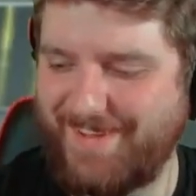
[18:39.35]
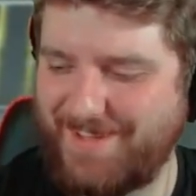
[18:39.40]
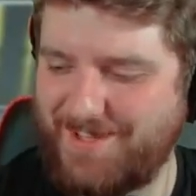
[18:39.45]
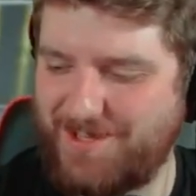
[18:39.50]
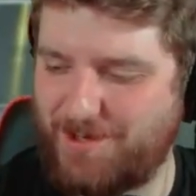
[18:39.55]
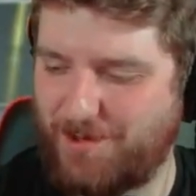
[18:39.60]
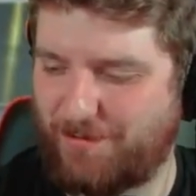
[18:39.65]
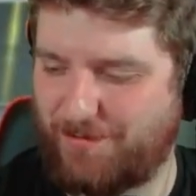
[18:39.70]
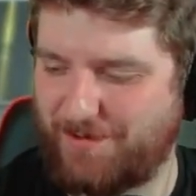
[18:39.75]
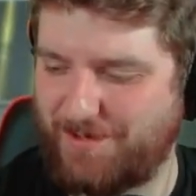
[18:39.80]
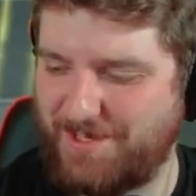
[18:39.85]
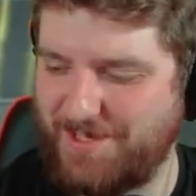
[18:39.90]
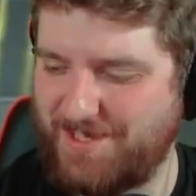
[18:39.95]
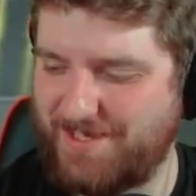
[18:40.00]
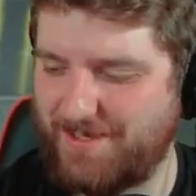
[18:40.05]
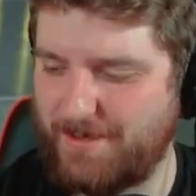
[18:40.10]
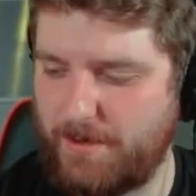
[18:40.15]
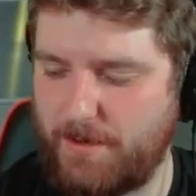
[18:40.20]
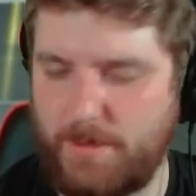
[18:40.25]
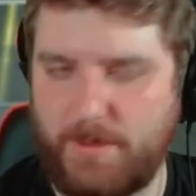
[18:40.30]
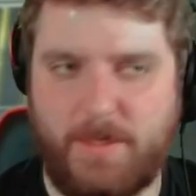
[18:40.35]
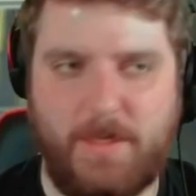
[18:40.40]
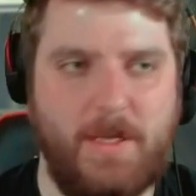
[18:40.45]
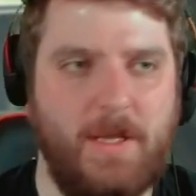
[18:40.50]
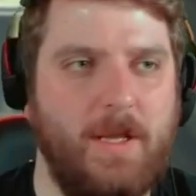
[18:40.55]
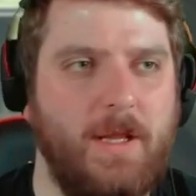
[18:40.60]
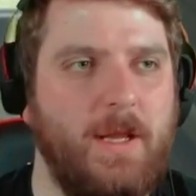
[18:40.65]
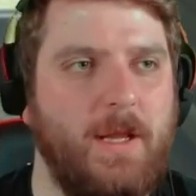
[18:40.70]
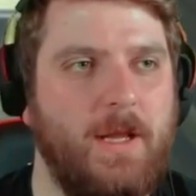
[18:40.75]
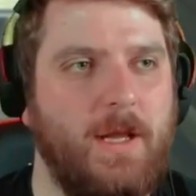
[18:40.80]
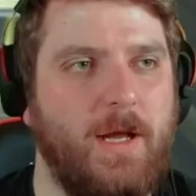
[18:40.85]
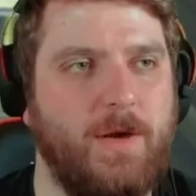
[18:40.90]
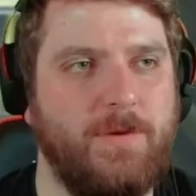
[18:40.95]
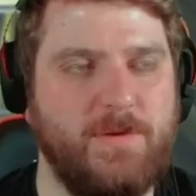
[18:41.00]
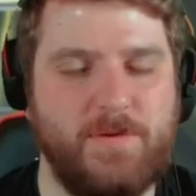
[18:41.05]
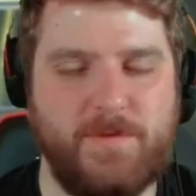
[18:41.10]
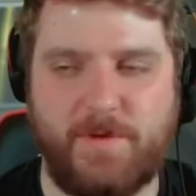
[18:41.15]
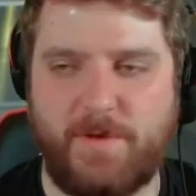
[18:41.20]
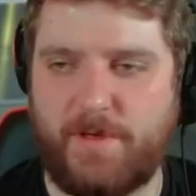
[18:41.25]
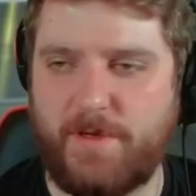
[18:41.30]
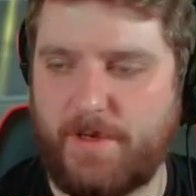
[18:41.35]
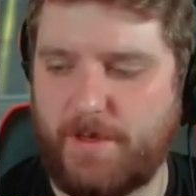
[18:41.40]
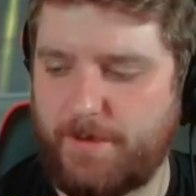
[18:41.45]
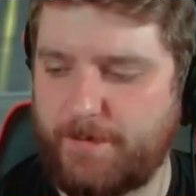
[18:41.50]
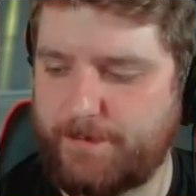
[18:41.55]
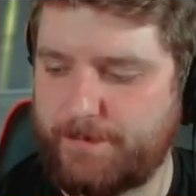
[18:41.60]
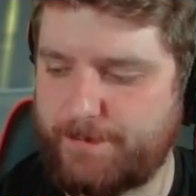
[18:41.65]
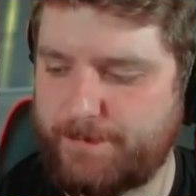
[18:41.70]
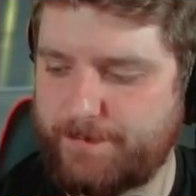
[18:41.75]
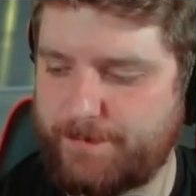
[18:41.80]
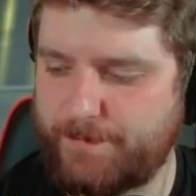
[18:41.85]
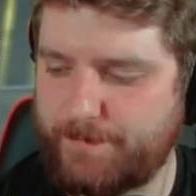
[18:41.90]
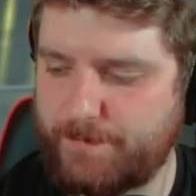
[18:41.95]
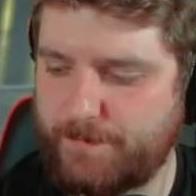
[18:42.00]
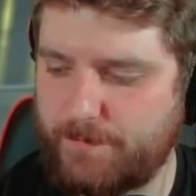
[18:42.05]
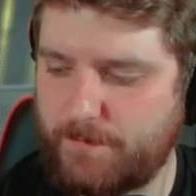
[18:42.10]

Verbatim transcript: ich hoffe nicht. Auf jeden Fall. Ähm,